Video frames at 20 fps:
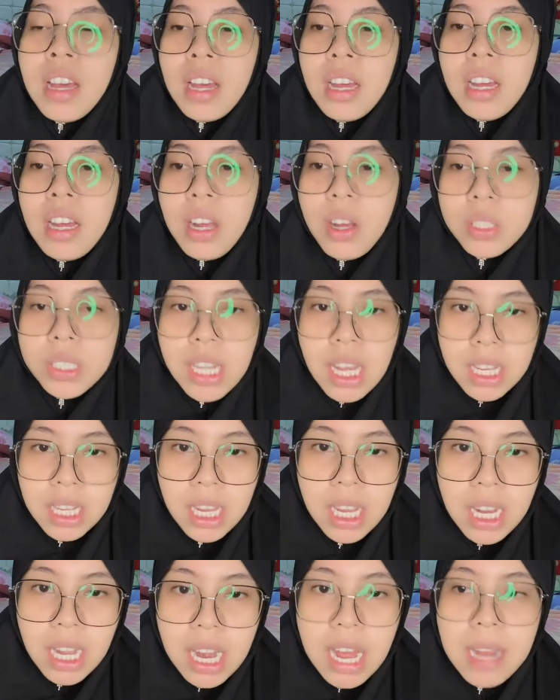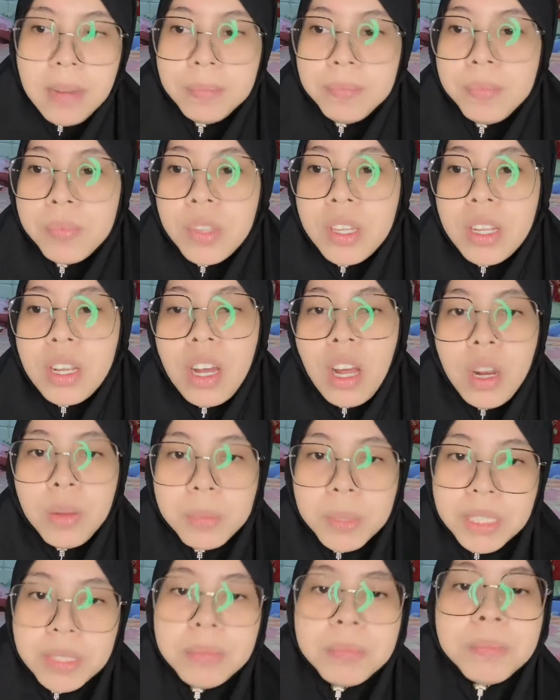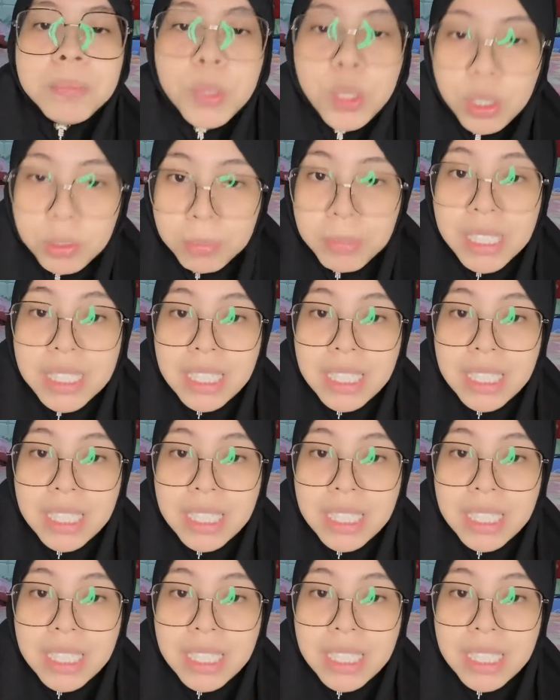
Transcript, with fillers: uh, kaos kaki dan kalau pun